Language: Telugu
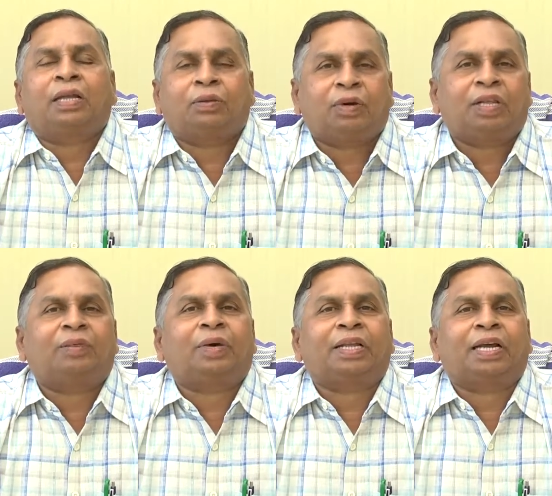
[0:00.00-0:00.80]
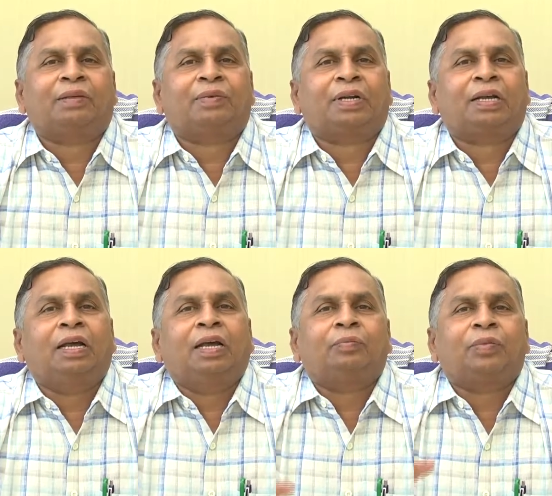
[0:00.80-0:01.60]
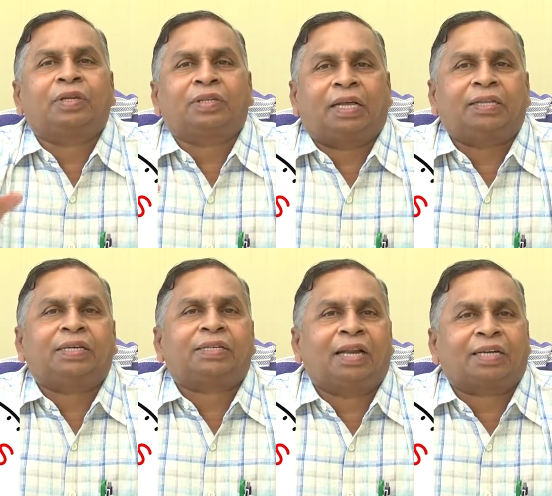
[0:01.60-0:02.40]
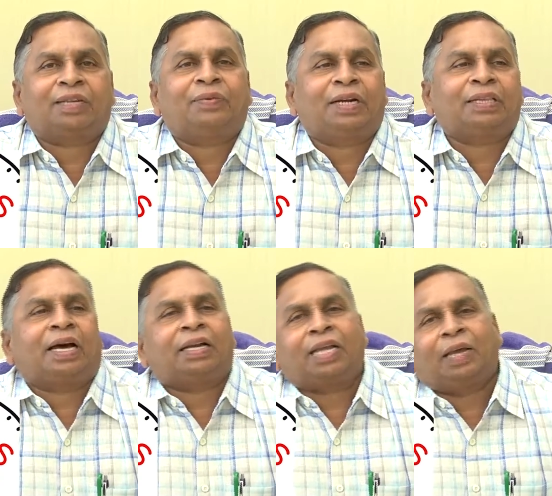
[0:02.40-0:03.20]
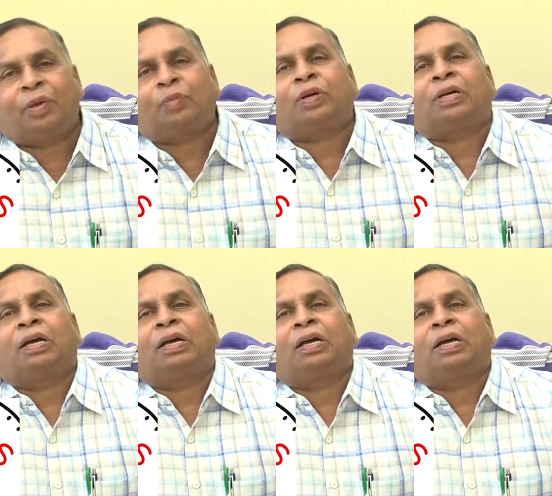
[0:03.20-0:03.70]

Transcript: ఇది కూడా అదే మాదిరిగా అనమాట మీరు సాధించాల్సిన లక్ష్యం ఏంటి దానికి ఏమేమి